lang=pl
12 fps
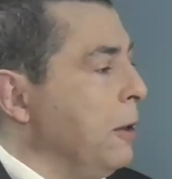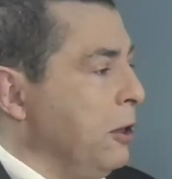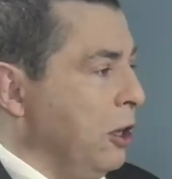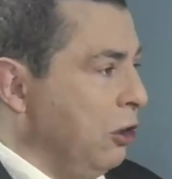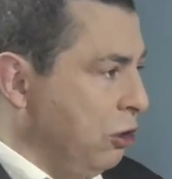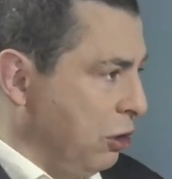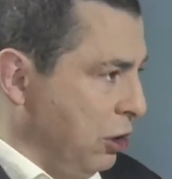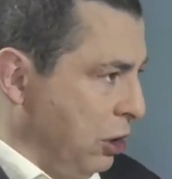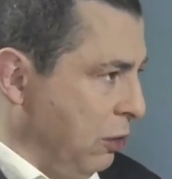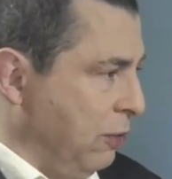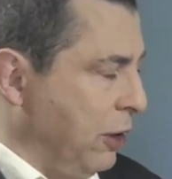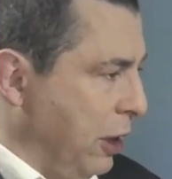
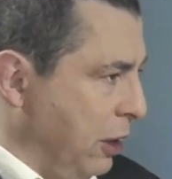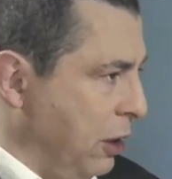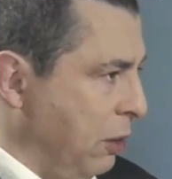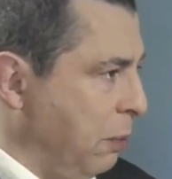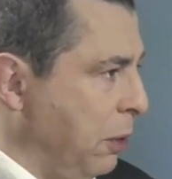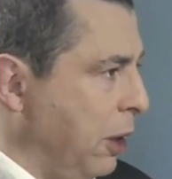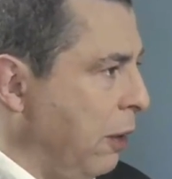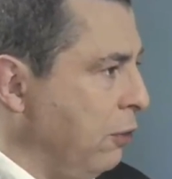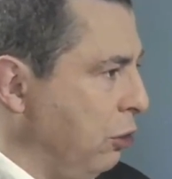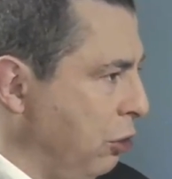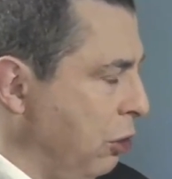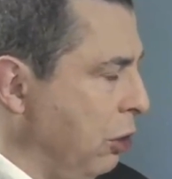Jeśli wtedy
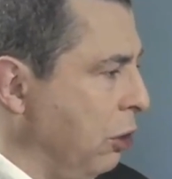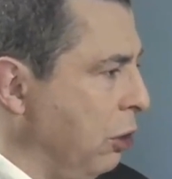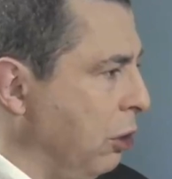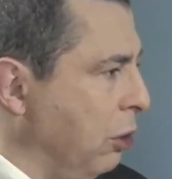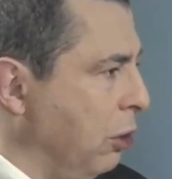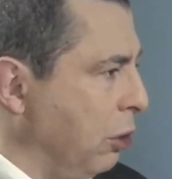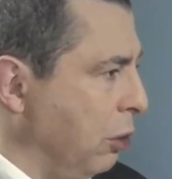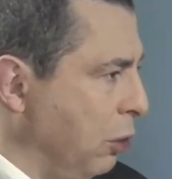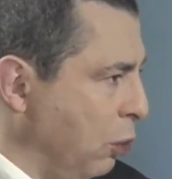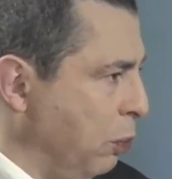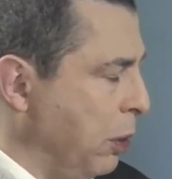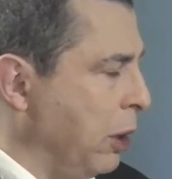pojawi się
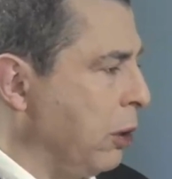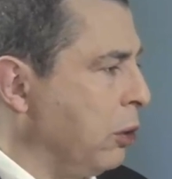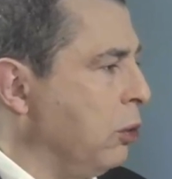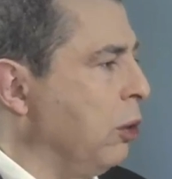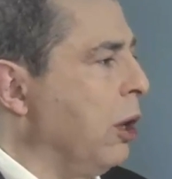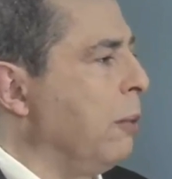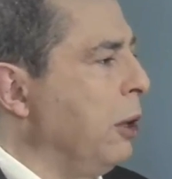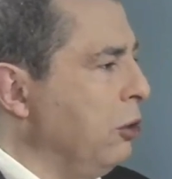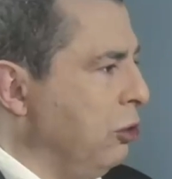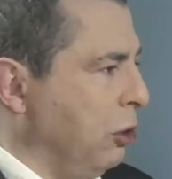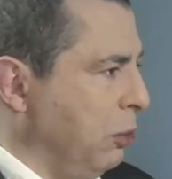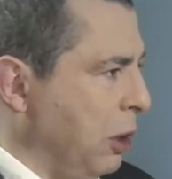grupa, która
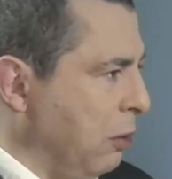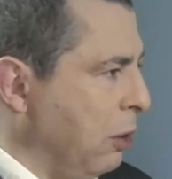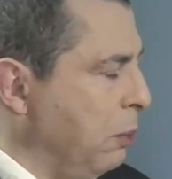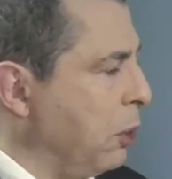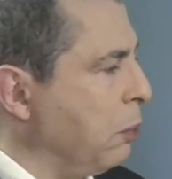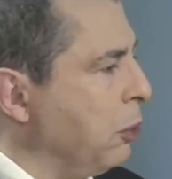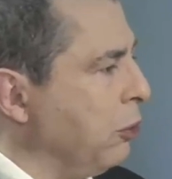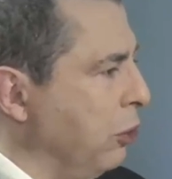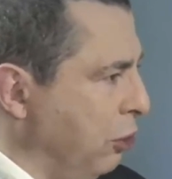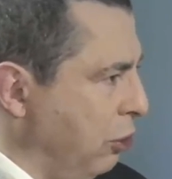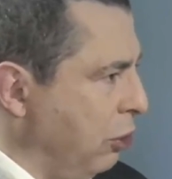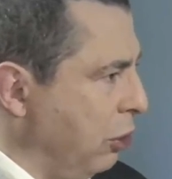będzie miała
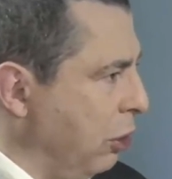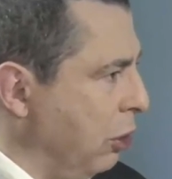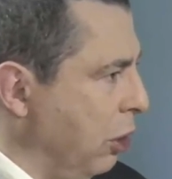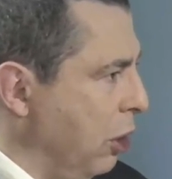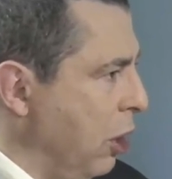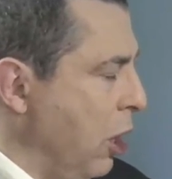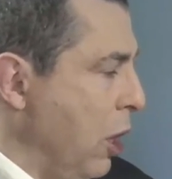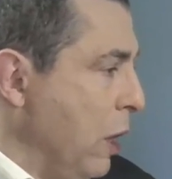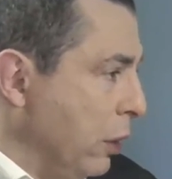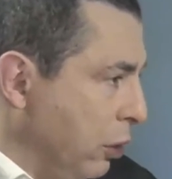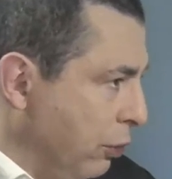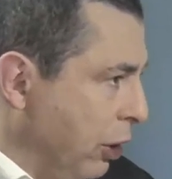propozycję,
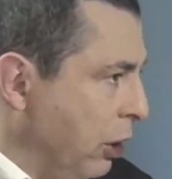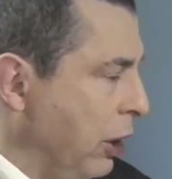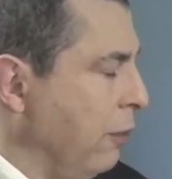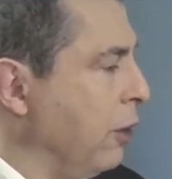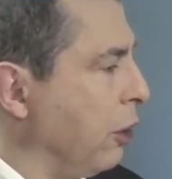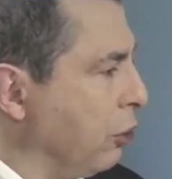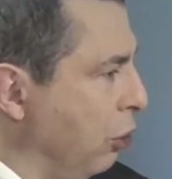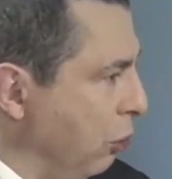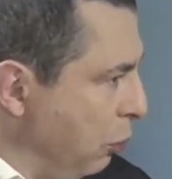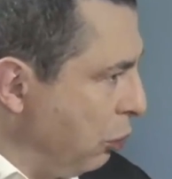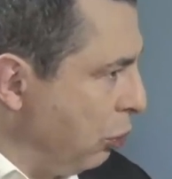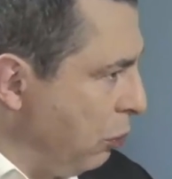no to wtedy ta większość
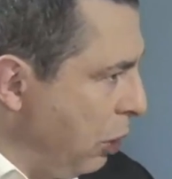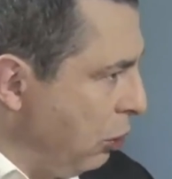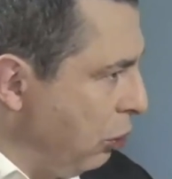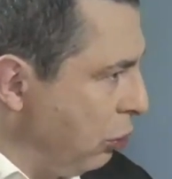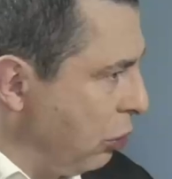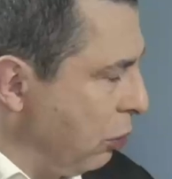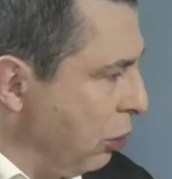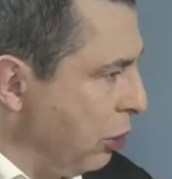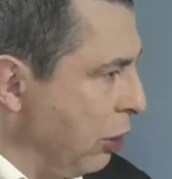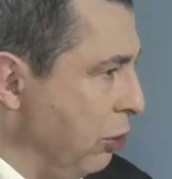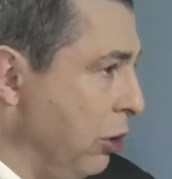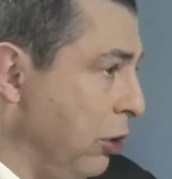może zmienić tą
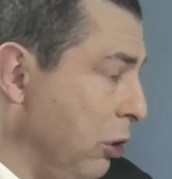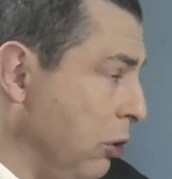orientację. Mhm.